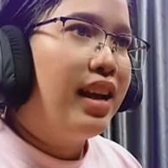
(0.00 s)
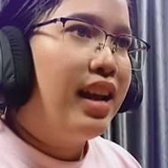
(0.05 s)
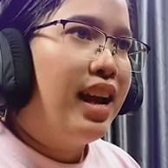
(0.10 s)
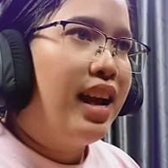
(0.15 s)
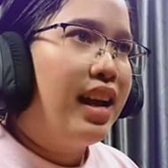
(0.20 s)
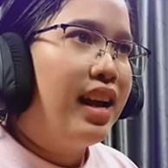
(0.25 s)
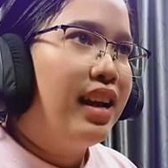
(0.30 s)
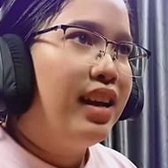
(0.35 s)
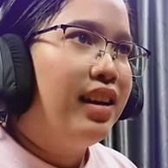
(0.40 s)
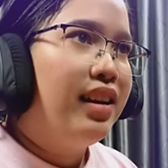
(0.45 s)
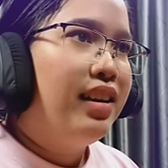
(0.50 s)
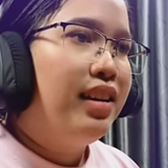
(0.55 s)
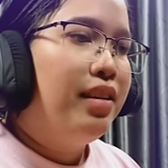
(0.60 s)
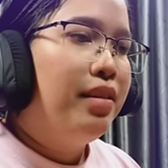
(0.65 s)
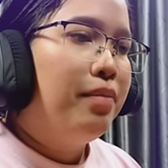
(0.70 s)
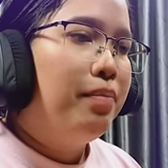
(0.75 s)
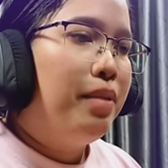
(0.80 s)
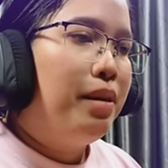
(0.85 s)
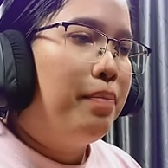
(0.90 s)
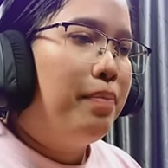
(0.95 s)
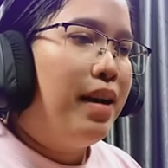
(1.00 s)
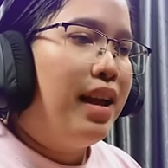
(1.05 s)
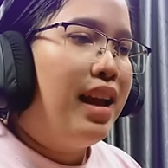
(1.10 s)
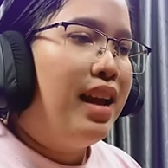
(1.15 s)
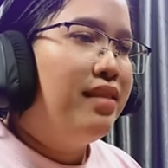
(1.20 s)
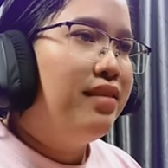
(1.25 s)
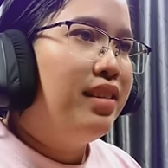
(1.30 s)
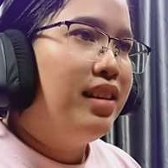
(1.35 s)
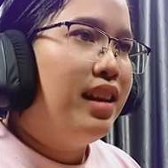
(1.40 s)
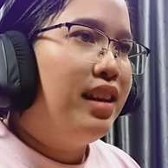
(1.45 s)
ไรก็ได้อะปิดไป
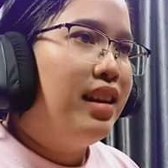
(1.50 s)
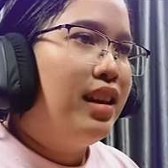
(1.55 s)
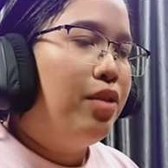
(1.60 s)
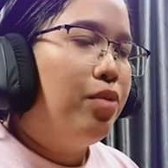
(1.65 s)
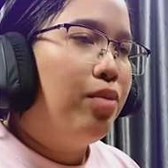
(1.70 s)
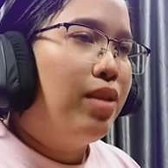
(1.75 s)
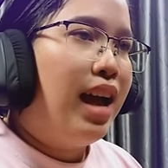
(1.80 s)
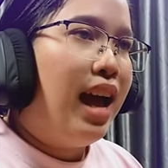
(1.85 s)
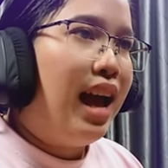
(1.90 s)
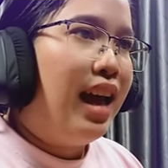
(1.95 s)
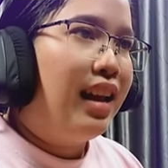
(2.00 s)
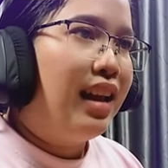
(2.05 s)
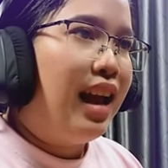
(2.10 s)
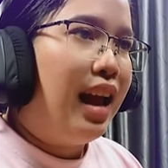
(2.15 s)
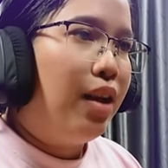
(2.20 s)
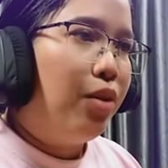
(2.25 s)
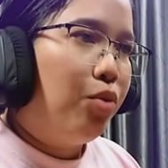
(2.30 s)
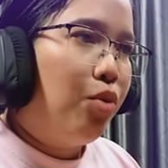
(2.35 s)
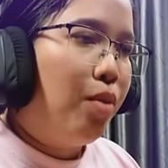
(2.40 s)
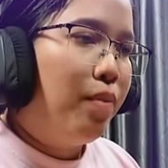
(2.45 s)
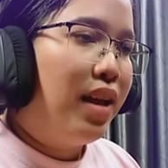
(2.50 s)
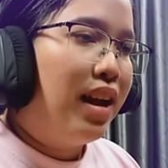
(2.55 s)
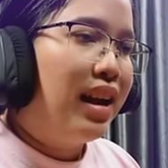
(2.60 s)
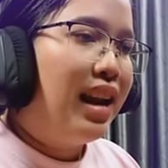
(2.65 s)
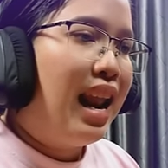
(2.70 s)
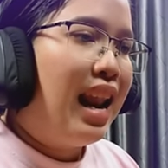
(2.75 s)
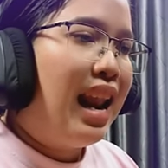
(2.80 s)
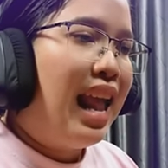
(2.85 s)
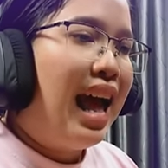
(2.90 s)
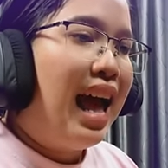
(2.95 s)
ให้สนิทในทุกด้านค่ะรวม
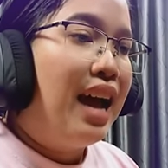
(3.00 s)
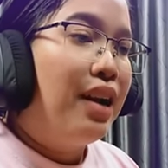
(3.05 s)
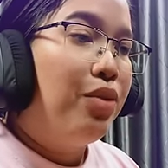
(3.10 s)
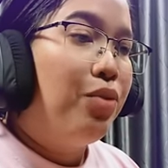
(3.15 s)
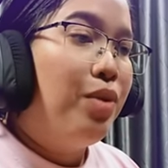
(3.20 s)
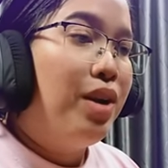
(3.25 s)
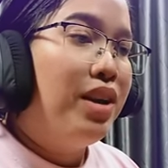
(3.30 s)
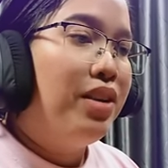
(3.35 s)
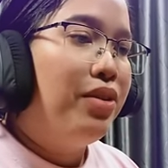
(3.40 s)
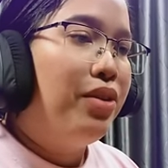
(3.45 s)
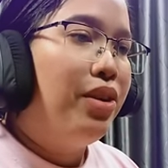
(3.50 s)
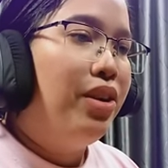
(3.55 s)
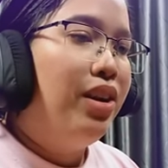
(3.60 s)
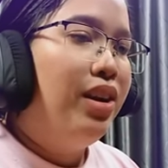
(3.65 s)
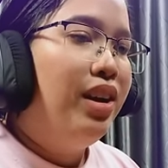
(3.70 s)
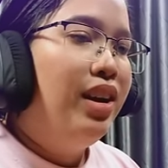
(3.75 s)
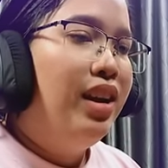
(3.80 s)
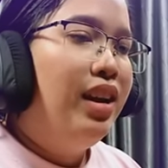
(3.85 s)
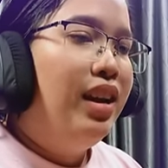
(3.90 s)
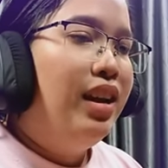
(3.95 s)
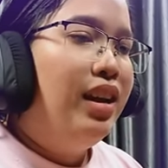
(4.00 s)
ทั้งด้านล่างด้วยเนาะ